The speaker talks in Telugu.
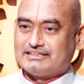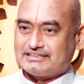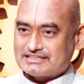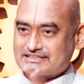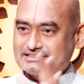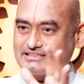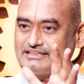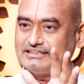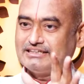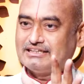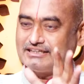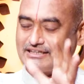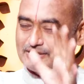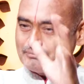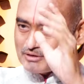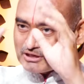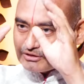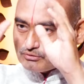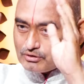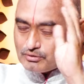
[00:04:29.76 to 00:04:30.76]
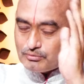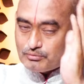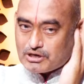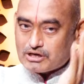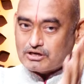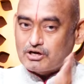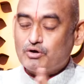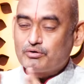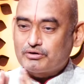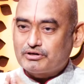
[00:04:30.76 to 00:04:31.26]
జస్ట్ ఏంటంటే మనం
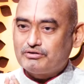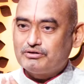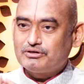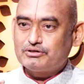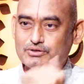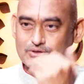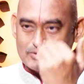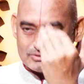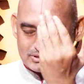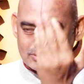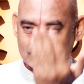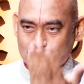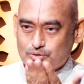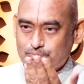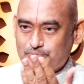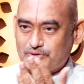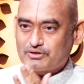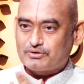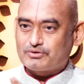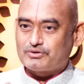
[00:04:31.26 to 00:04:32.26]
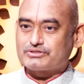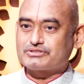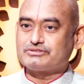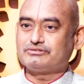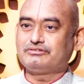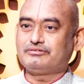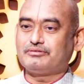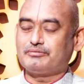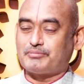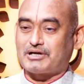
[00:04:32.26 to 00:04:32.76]
గౌరవం కోసం రూపం కోసం
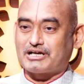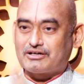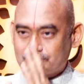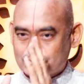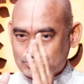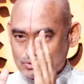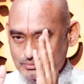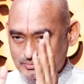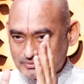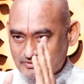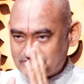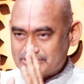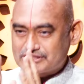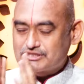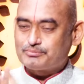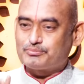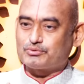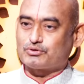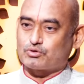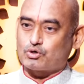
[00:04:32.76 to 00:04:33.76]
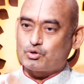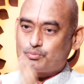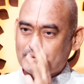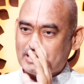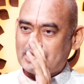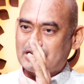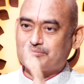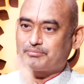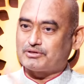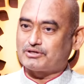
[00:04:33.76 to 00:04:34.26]
భగవత్ రూపం అని చెప్పు
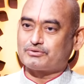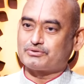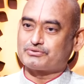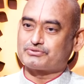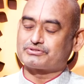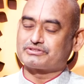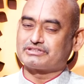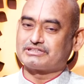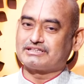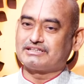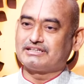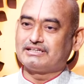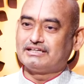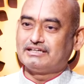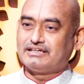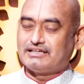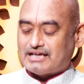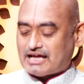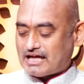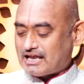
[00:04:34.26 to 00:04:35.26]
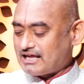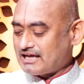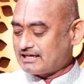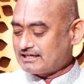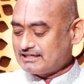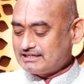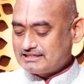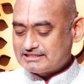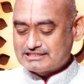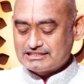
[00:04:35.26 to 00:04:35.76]
రూపానికి మనకు వస్తుంది
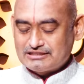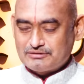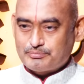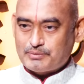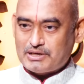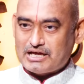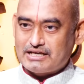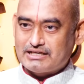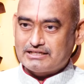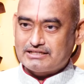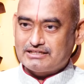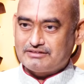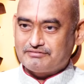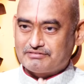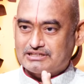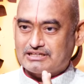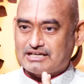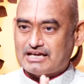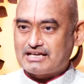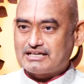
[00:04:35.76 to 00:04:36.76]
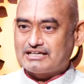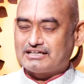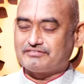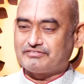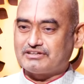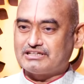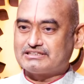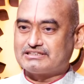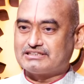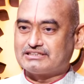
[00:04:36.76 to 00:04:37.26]
అలాగే ఈ శిల్పానికి విగ్రహానికి
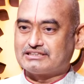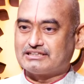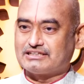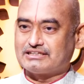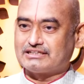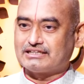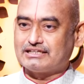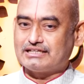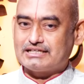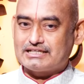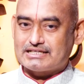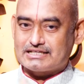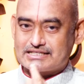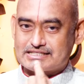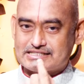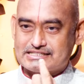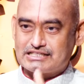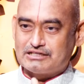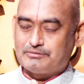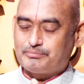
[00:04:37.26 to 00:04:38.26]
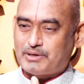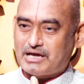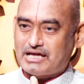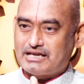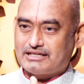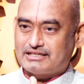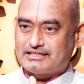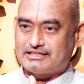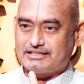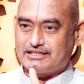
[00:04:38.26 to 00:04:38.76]
డిఫరెన్స్ ఏంటంటే
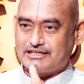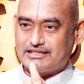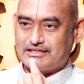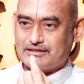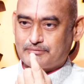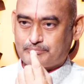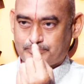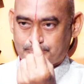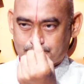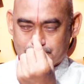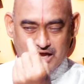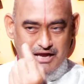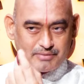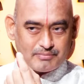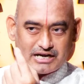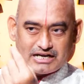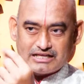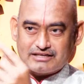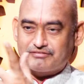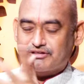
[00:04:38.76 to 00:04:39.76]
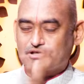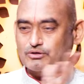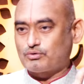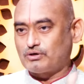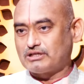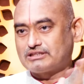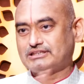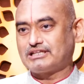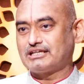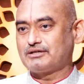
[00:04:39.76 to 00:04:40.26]
శిల్పానికి ప్రామాణికమైన
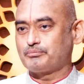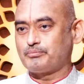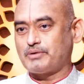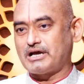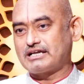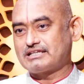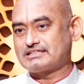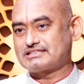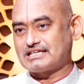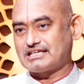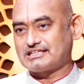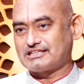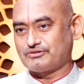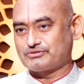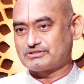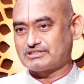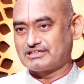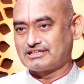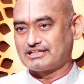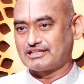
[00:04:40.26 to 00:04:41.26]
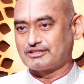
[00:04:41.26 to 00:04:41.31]
కొలతలు ఏం పాటించాల్సిన అవసరం